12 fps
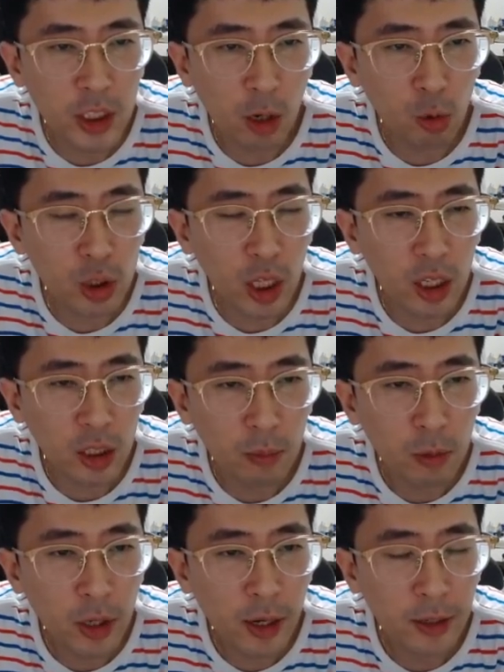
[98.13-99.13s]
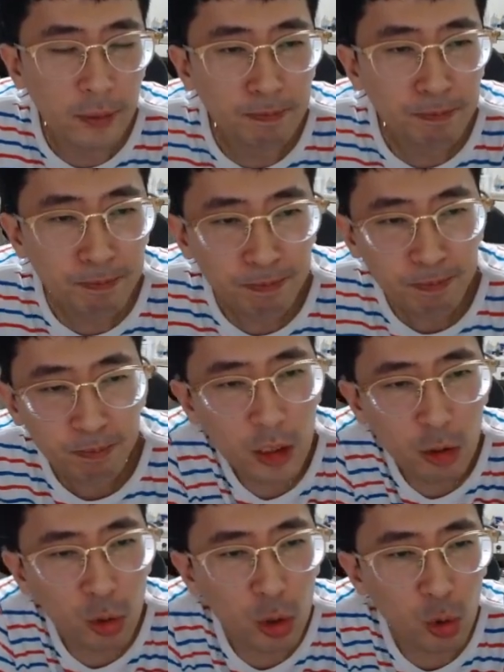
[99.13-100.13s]
장군을 때리기 때문에
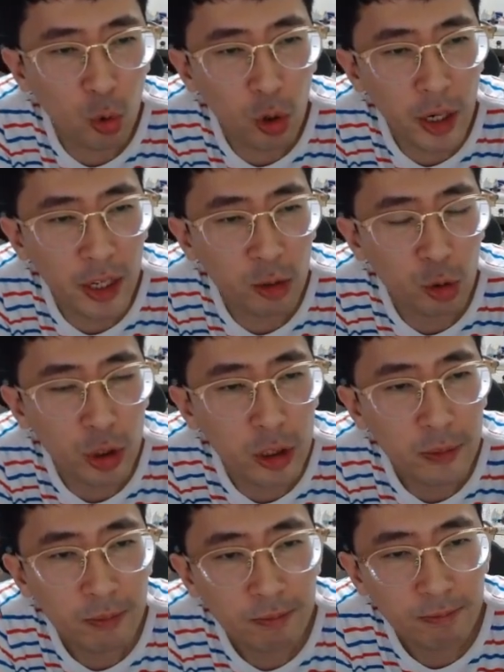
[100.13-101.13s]
응수가 좀 곤란하죠 이거.